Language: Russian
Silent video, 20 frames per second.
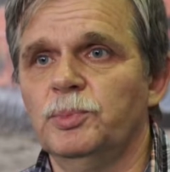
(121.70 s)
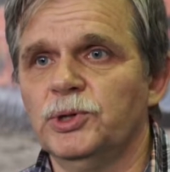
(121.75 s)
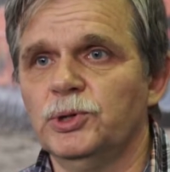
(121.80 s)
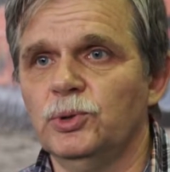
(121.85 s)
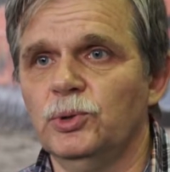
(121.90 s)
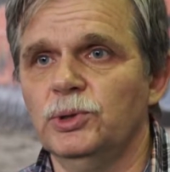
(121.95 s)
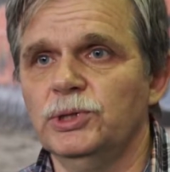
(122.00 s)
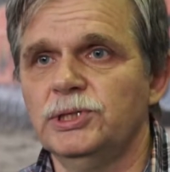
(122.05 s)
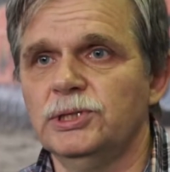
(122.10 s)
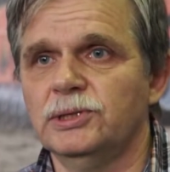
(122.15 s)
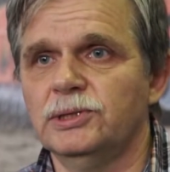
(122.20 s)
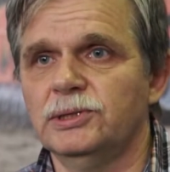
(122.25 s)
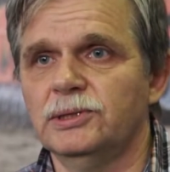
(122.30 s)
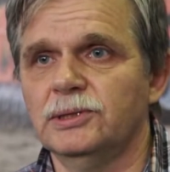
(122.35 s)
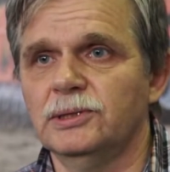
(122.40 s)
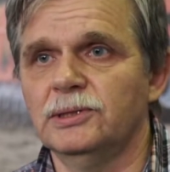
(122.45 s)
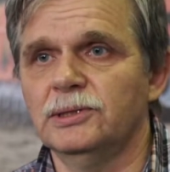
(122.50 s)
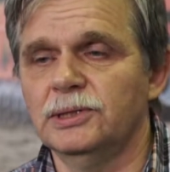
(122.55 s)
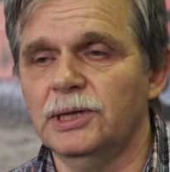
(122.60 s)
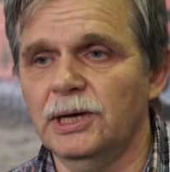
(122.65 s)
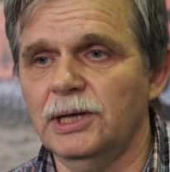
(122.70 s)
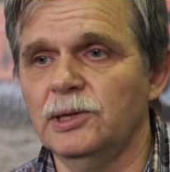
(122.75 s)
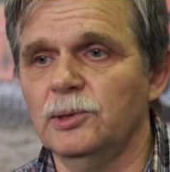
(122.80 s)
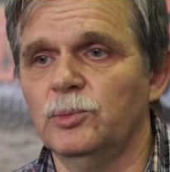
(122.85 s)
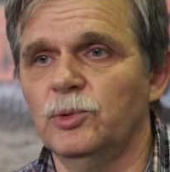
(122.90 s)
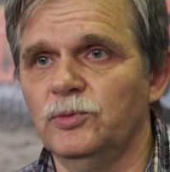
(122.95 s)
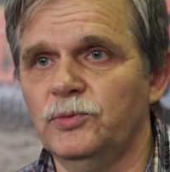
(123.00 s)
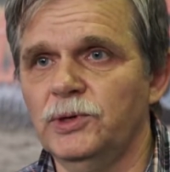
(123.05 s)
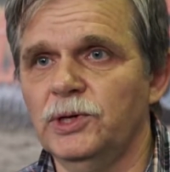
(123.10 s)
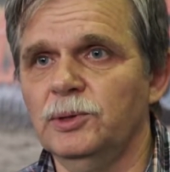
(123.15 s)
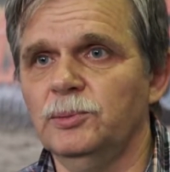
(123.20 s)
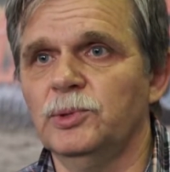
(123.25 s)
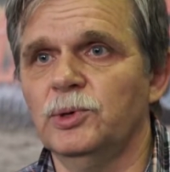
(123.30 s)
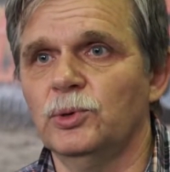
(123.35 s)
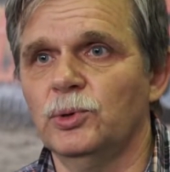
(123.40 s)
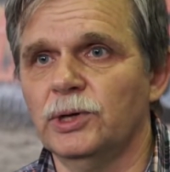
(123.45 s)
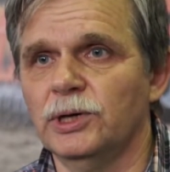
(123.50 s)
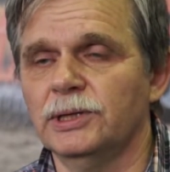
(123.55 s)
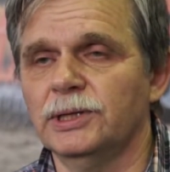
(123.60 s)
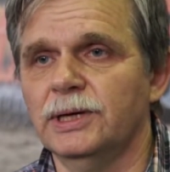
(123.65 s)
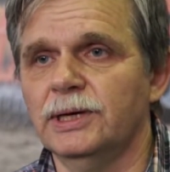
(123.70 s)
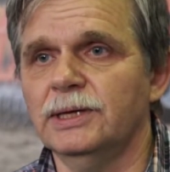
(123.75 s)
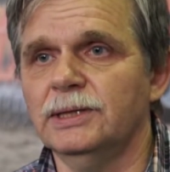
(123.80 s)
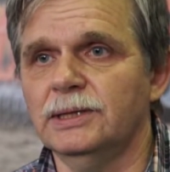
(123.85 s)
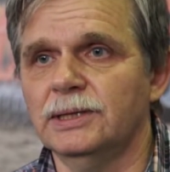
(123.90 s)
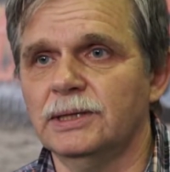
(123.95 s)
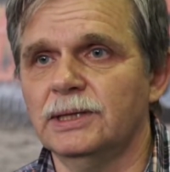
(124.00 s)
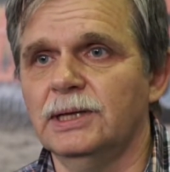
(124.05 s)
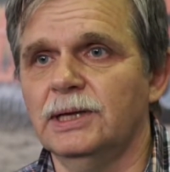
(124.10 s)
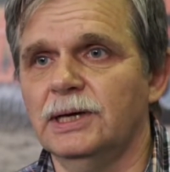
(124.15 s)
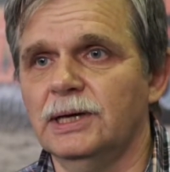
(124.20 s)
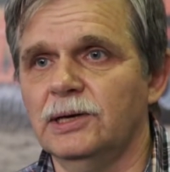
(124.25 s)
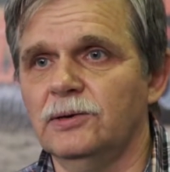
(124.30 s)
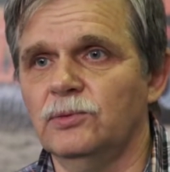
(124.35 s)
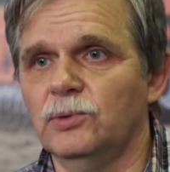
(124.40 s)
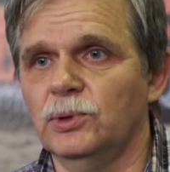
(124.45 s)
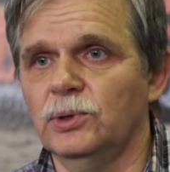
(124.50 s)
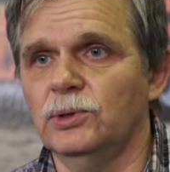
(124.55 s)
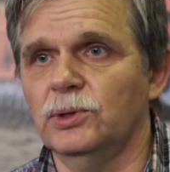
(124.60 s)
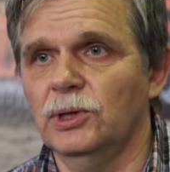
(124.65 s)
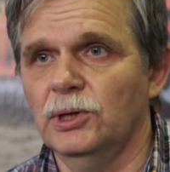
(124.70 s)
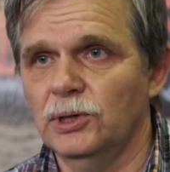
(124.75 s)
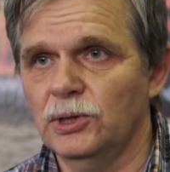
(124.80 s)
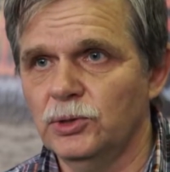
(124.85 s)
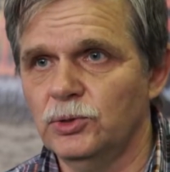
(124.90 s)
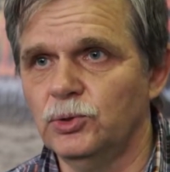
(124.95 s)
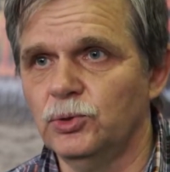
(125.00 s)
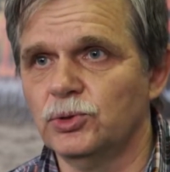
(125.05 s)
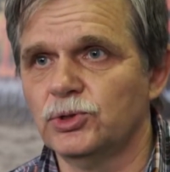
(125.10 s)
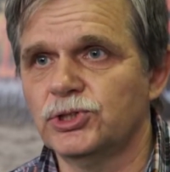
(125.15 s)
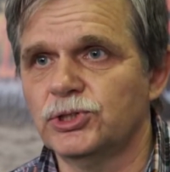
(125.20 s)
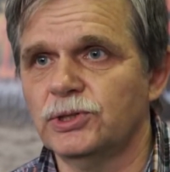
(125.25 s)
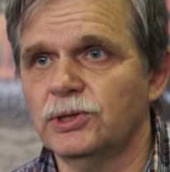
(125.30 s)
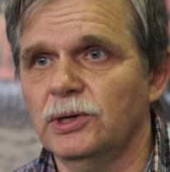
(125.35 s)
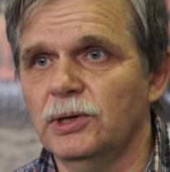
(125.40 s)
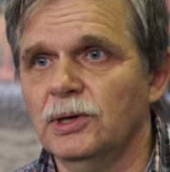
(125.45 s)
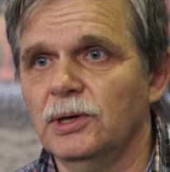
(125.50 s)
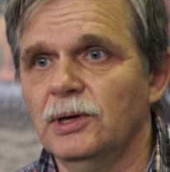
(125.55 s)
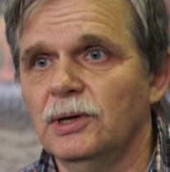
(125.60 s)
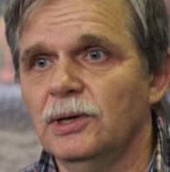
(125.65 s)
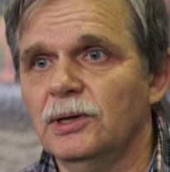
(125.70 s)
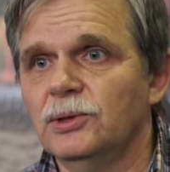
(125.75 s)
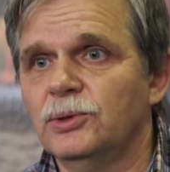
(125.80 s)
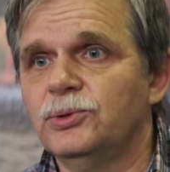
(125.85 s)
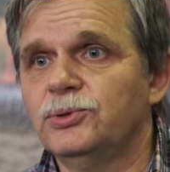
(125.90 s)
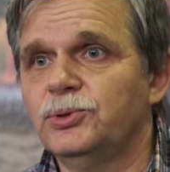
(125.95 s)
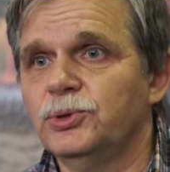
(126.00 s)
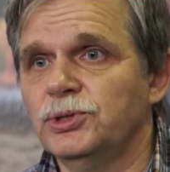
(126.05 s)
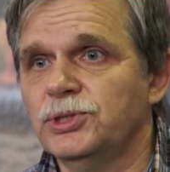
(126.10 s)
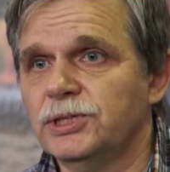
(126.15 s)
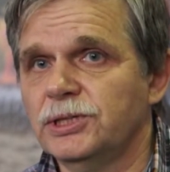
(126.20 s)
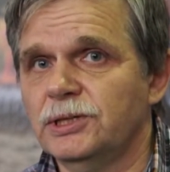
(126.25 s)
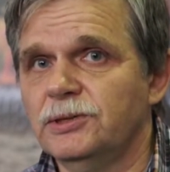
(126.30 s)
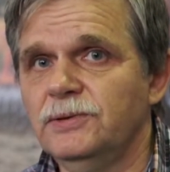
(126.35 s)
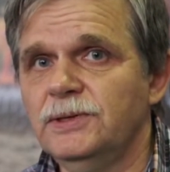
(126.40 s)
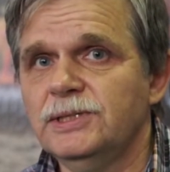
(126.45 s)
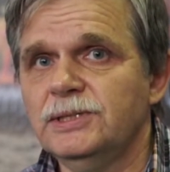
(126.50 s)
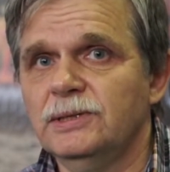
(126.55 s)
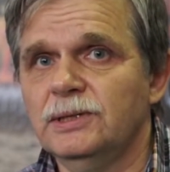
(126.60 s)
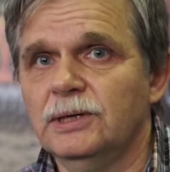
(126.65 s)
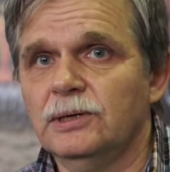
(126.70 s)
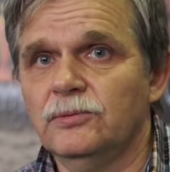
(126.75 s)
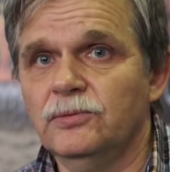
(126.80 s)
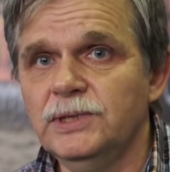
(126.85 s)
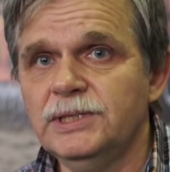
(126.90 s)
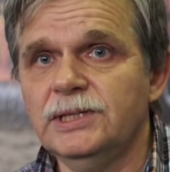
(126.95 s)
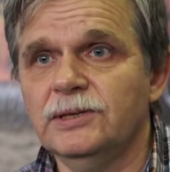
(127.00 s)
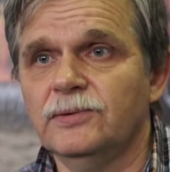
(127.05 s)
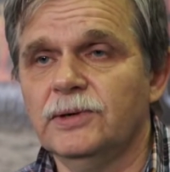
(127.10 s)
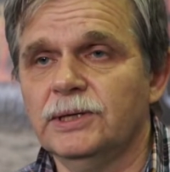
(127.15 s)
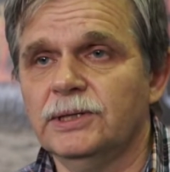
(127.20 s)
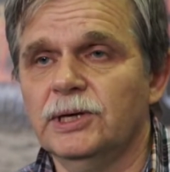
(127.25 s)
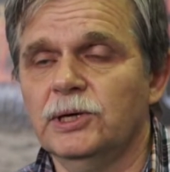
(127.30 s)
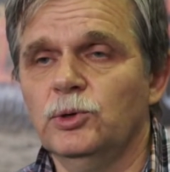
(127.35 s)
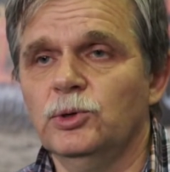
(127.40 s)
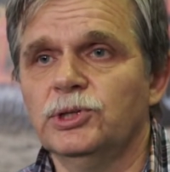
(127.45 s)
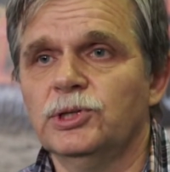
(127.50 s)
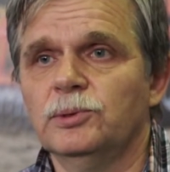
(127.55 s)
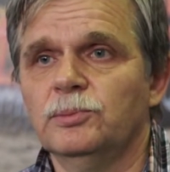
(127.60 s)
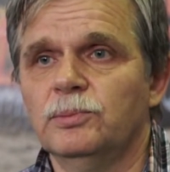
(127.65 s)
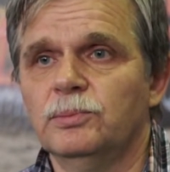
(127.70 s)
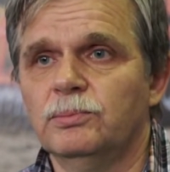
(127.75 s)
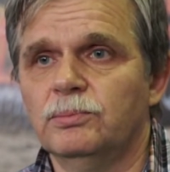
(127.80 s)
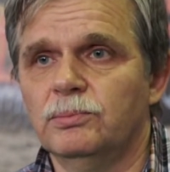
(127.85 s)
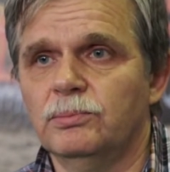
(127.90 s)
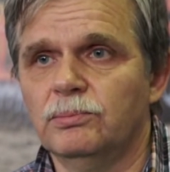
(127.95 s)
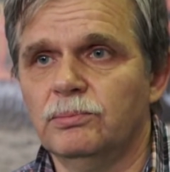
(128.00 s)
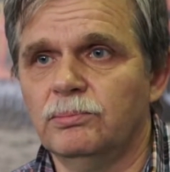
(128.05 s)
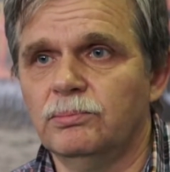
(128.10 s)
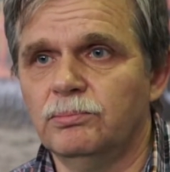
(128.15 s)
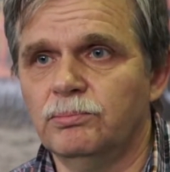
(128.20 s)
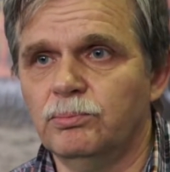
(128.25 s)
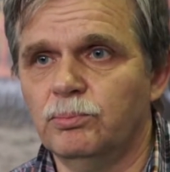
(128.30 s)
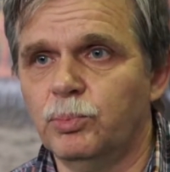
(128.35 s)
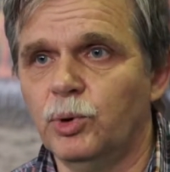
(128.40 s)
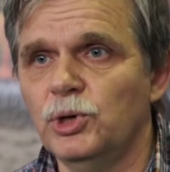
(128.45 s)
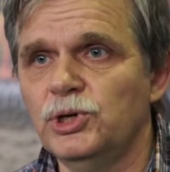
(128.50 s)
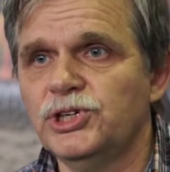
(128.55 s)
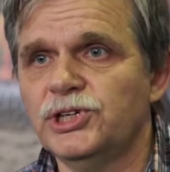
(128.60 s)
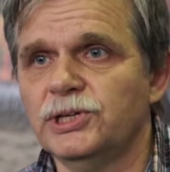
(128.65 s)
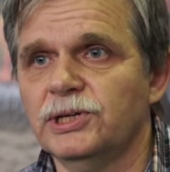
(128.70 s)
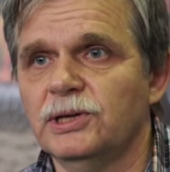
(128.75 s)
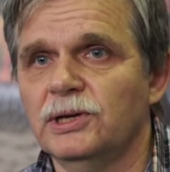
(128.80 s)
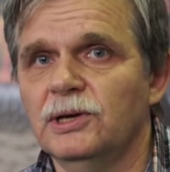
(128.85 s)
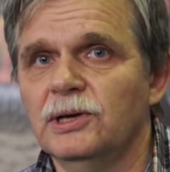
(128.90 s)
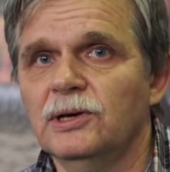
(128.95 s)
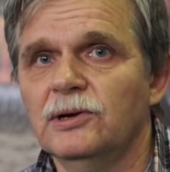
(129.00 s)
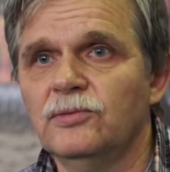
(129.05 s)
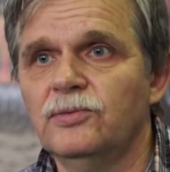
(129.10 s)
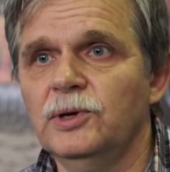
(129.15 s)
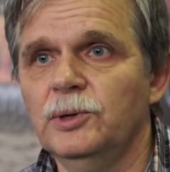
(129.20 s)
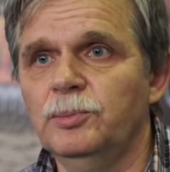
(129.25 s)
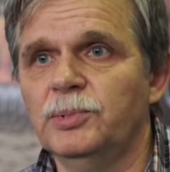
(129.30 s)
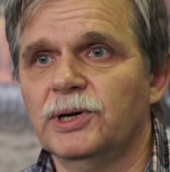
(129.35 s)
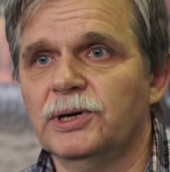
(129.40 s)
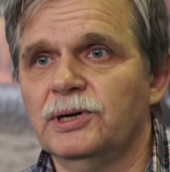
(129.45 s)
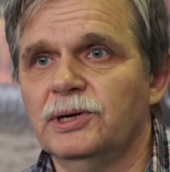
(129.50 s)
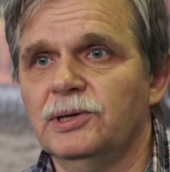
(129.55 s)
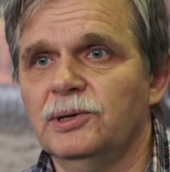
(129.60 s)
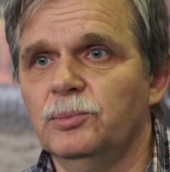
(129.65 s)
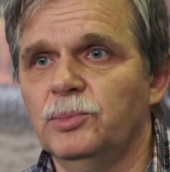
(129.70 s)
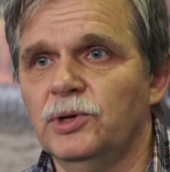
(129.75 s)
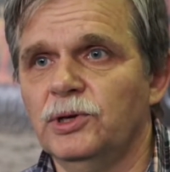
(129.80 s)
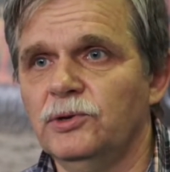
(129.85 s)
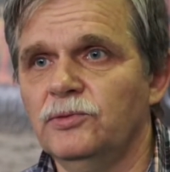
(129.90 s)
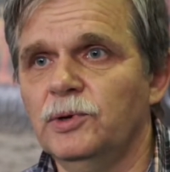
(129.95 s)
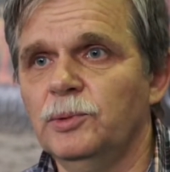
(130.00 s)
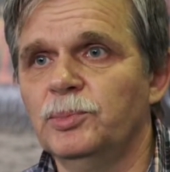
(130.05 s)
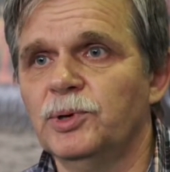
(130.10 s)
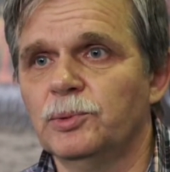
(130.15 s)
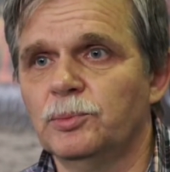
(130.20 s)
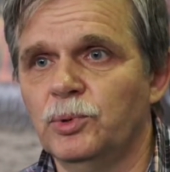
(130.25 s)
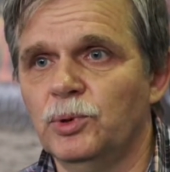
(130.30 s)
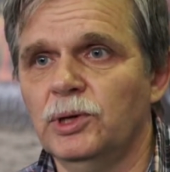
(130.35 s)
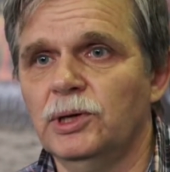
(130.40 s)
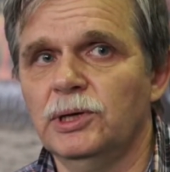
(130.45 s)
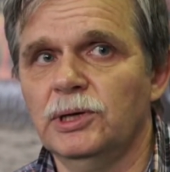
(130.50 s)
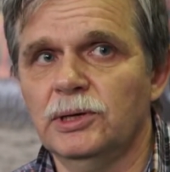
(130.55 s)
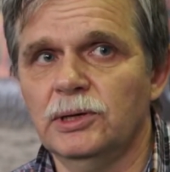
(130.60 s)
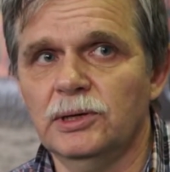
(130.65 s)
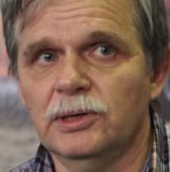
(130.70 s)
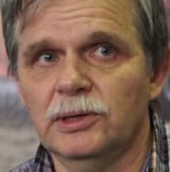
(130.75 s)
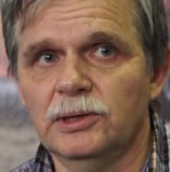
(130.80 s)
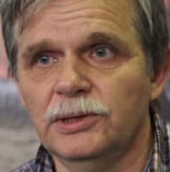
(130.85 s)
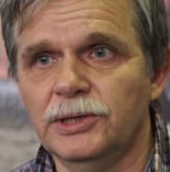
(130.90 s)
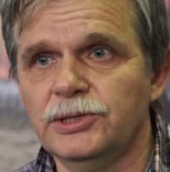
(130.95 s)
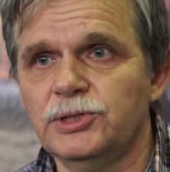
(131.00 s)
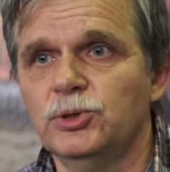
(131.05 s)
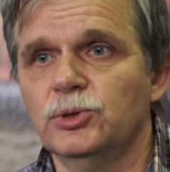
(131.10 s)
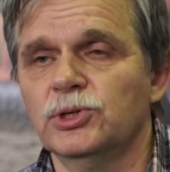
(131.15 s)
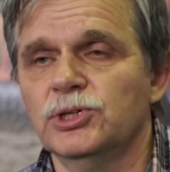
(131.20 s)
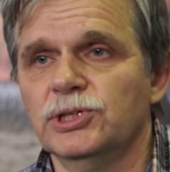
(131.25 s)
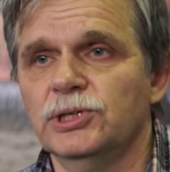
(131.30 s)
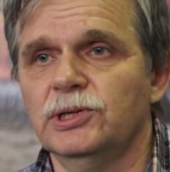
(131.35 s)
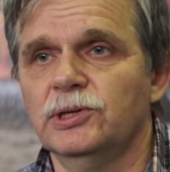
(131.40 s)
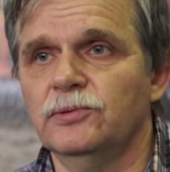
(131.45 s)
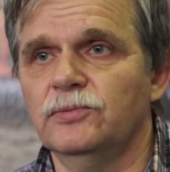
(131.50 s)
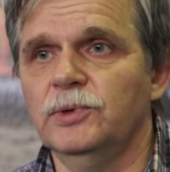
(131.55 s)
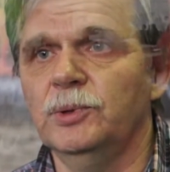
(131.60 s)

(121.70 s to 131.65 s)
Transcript: подходит э, данному фермеру конкретно для его нужд. То есть, соответственно, выставка дает им больше выбор и, и выбор более надежный в